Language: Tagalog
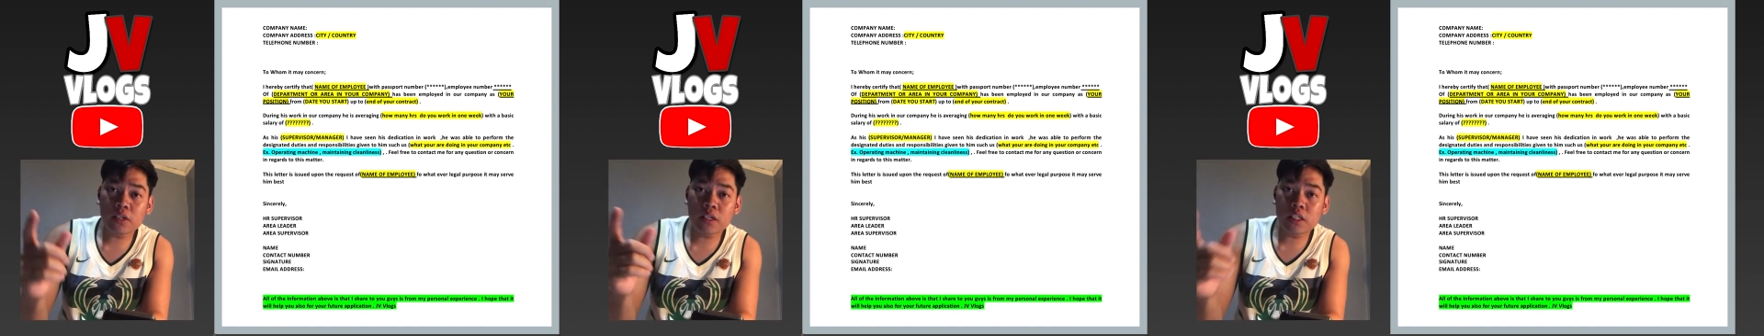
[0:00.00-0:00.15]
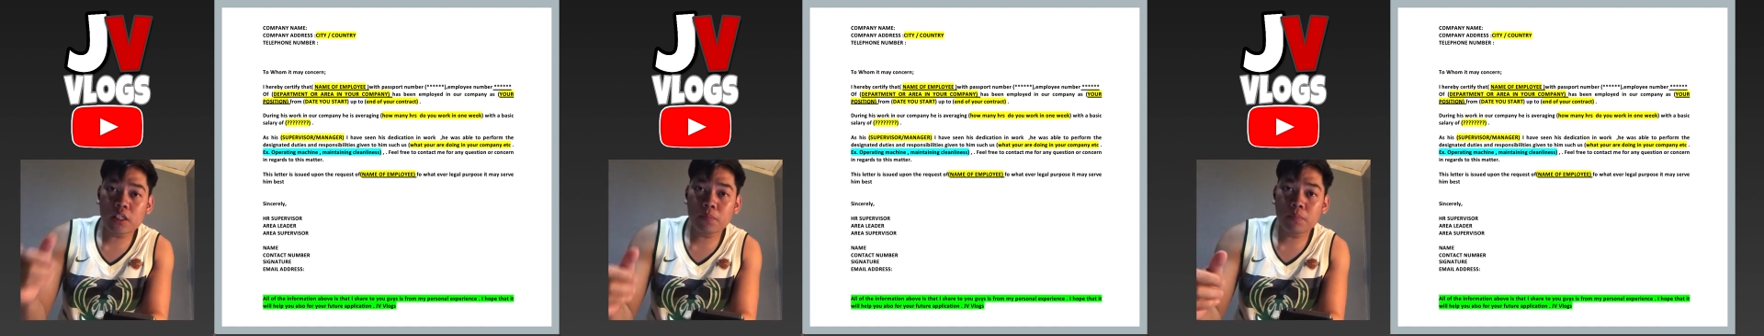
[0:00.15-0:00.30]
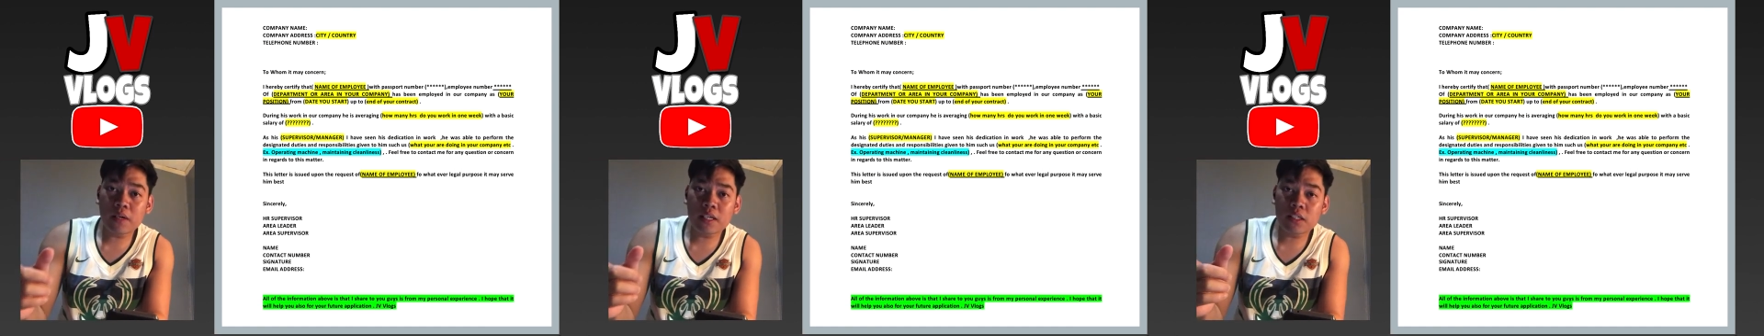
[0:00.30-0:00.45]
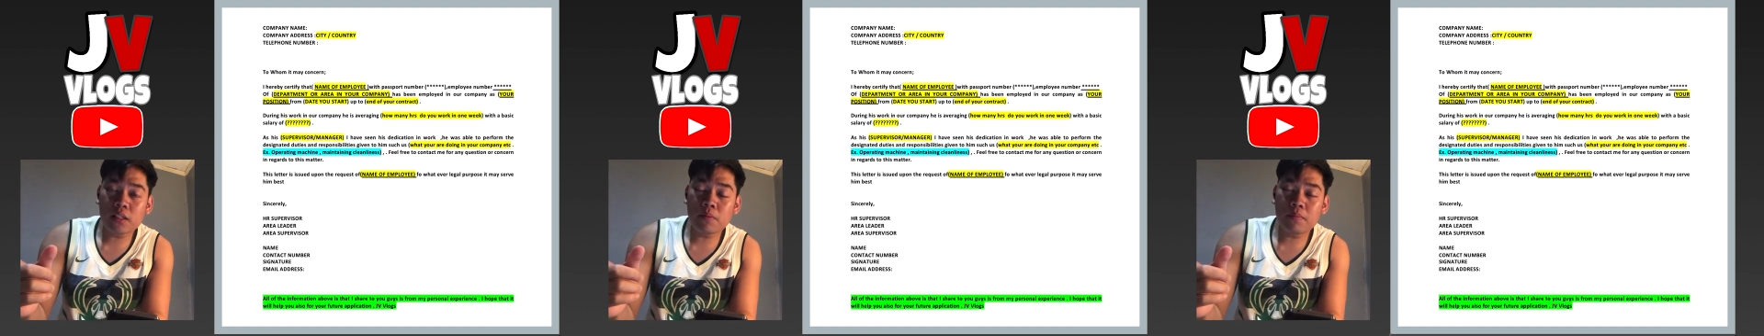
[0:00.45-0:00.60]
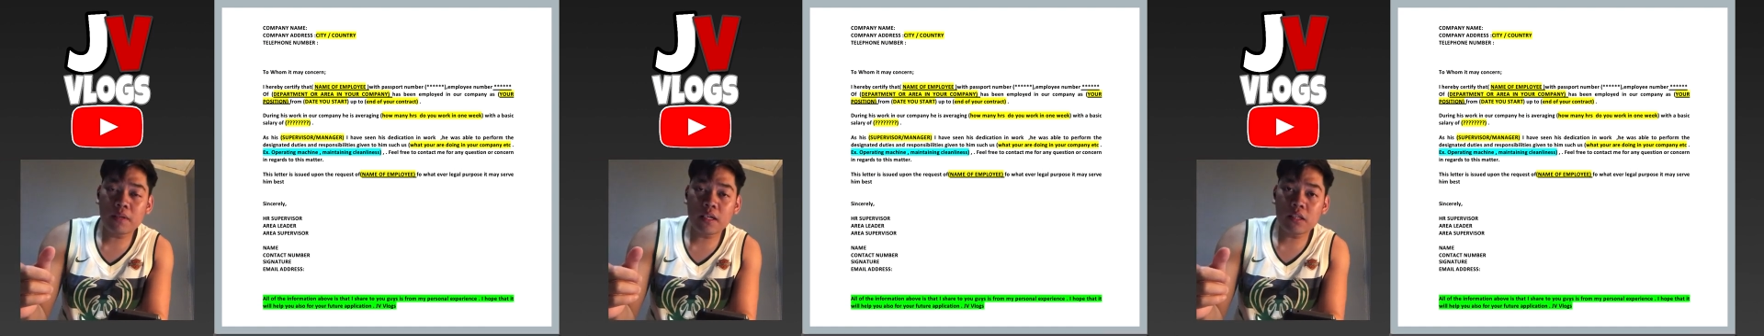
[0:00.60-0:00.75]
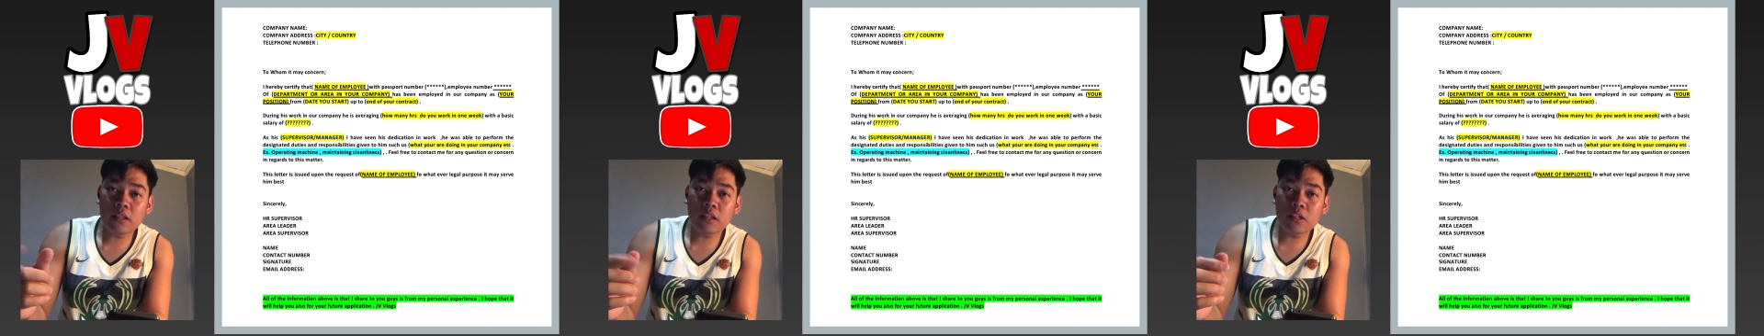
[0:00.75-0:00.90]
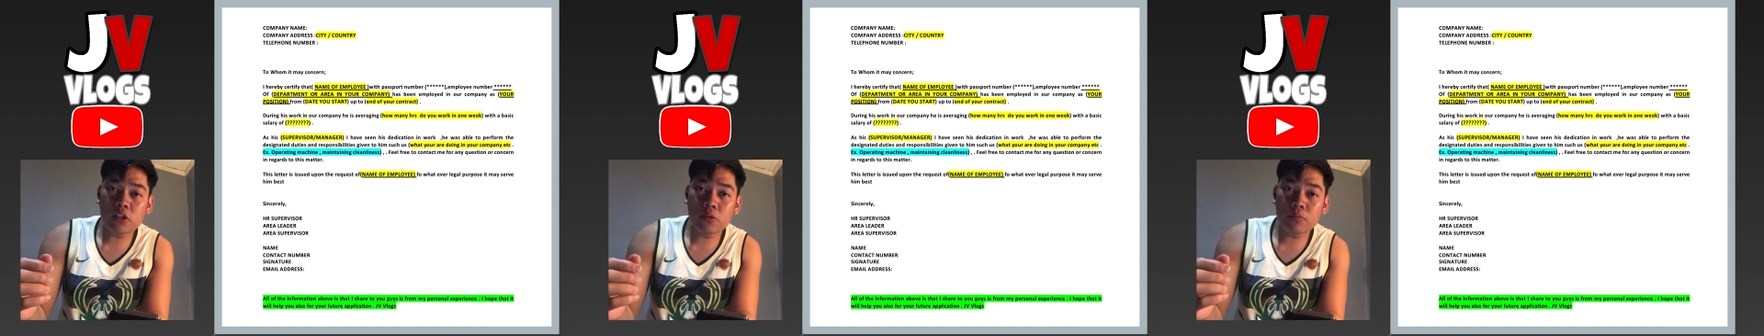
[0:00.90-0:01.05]

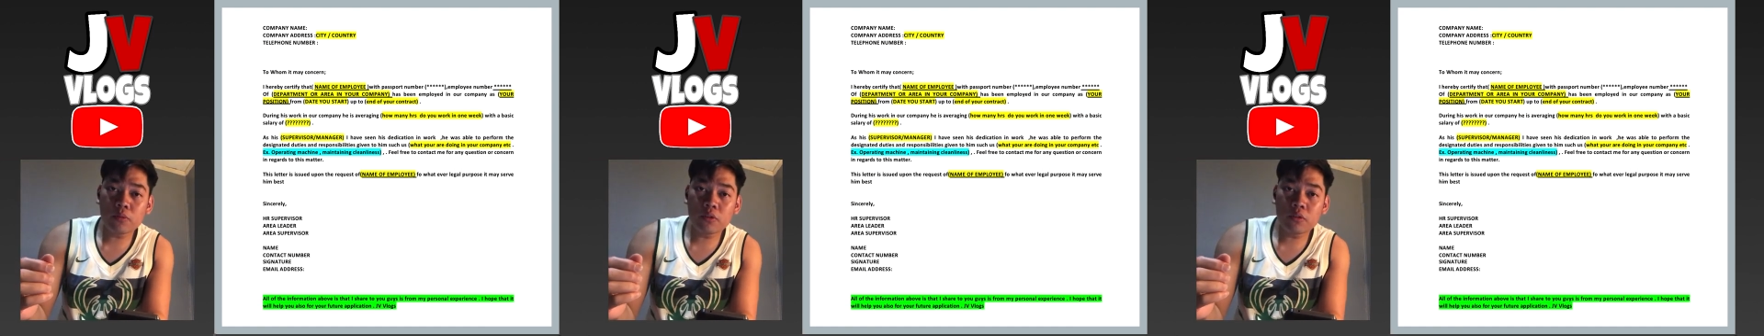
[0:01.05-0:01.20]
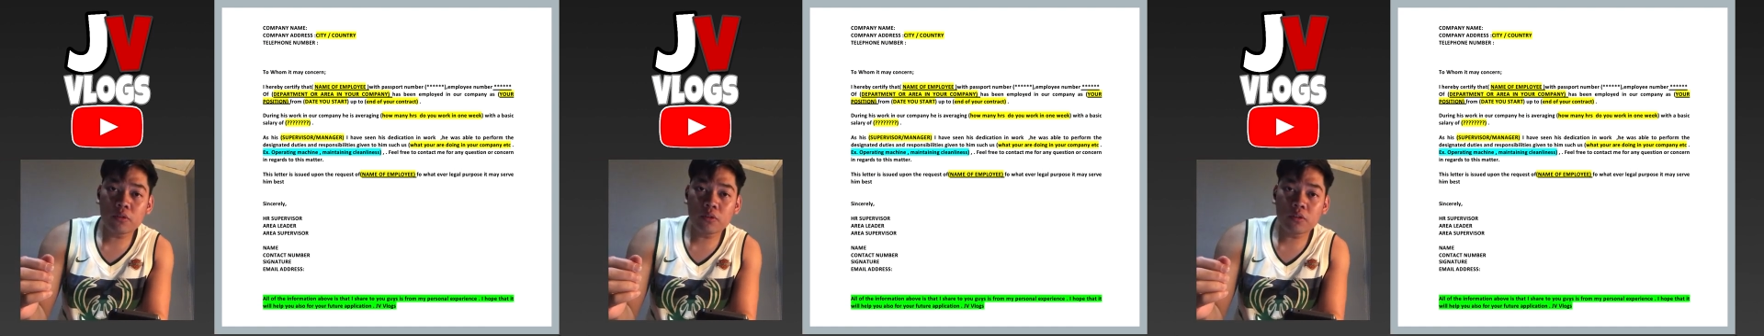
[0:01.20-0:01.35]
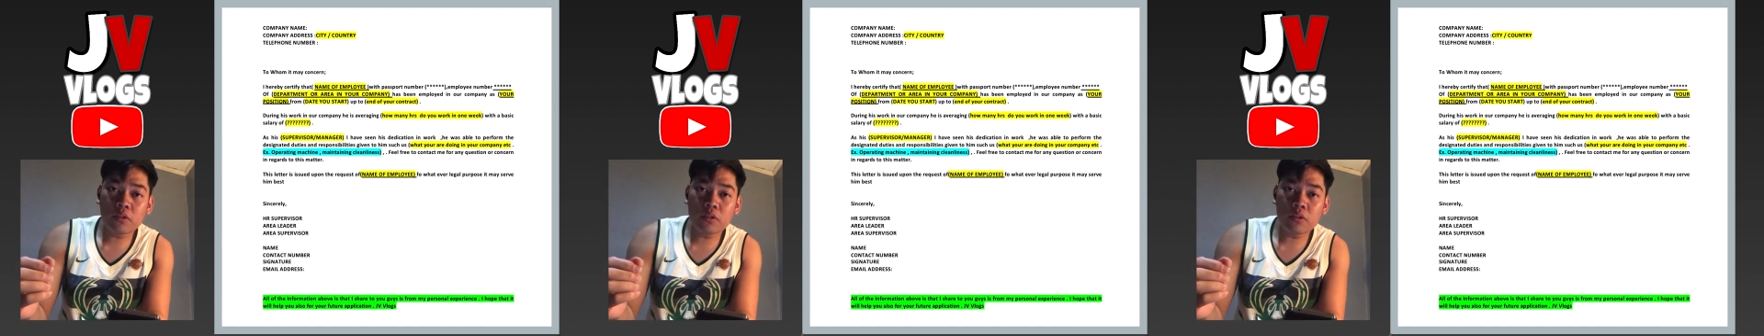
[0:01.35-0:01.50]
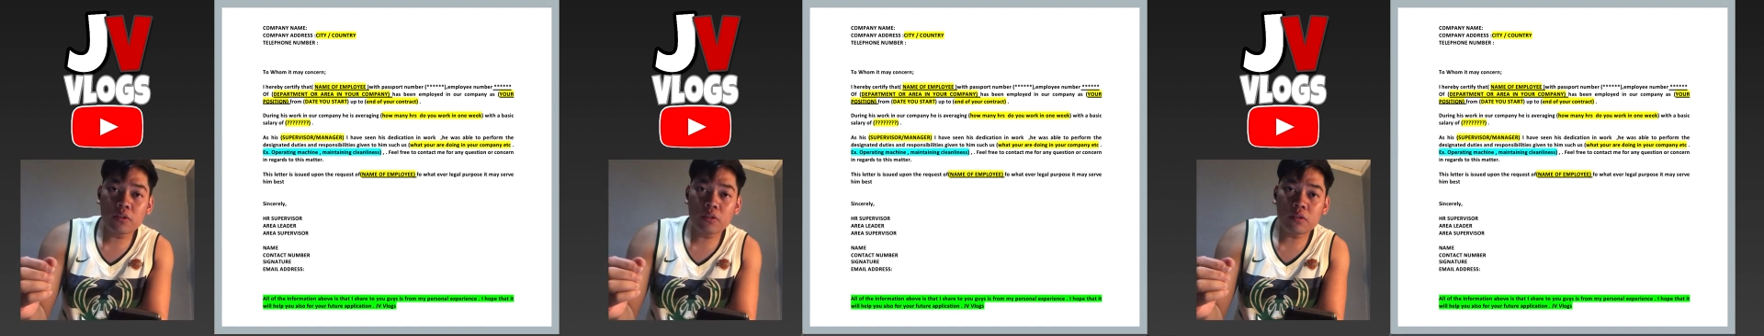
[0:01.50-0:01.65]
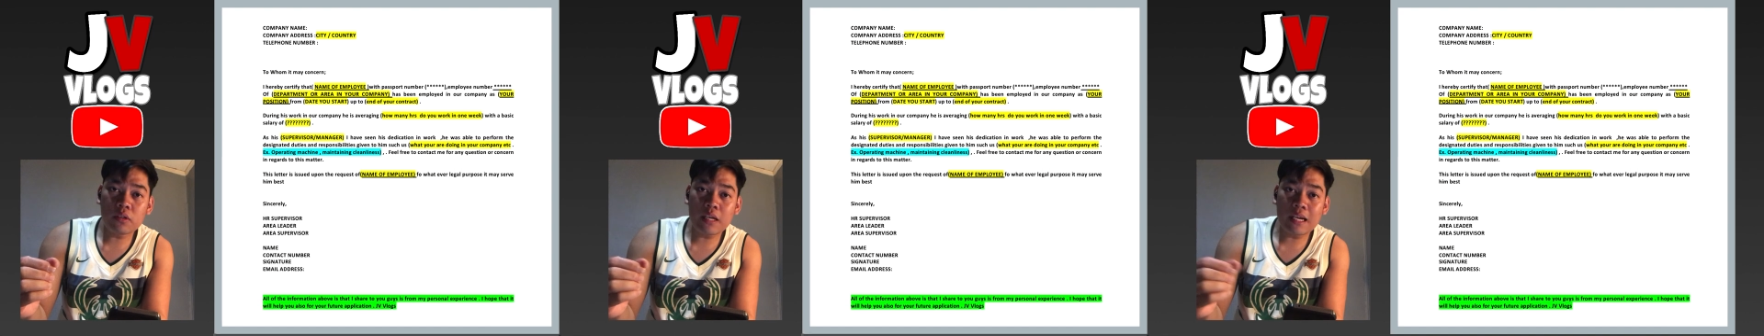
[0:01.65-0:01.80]
responsibilities mo doon,